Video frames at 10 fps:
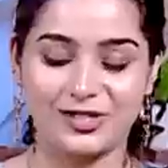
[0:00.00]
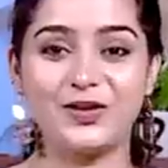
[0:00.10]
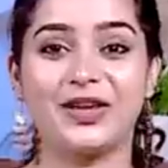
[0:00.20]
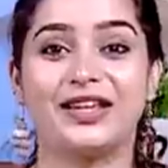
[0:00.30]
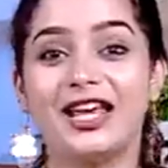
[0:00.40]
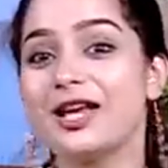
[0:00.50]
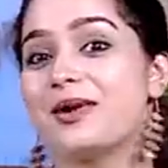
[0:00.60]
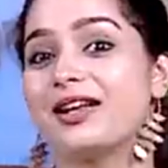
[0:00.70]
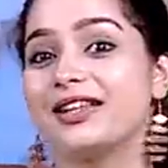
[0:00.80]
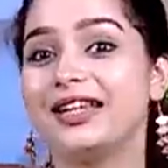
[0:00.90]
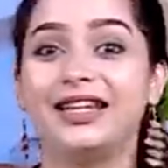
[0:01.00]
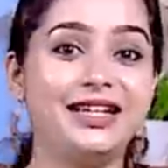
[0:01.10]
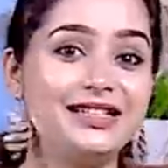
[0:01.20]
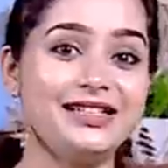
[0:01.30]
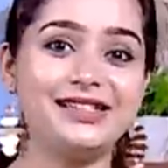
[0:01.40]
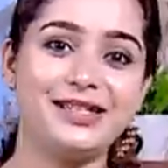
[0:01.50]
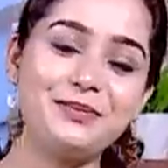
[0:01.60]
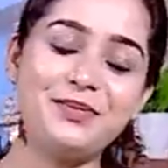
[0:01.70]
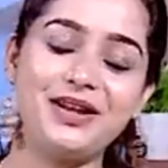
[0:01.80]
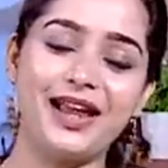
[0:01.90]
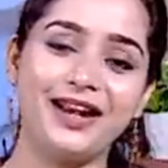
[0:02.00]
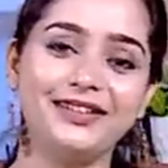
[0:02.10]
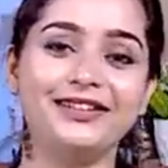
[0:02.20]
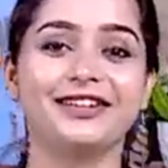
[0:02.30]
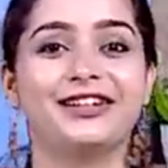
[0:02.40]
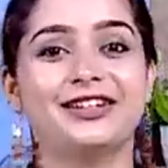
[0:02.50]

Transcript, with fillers: ஸோ இதே மாதிரி ஈஸி சிம்பிள் அண்ட்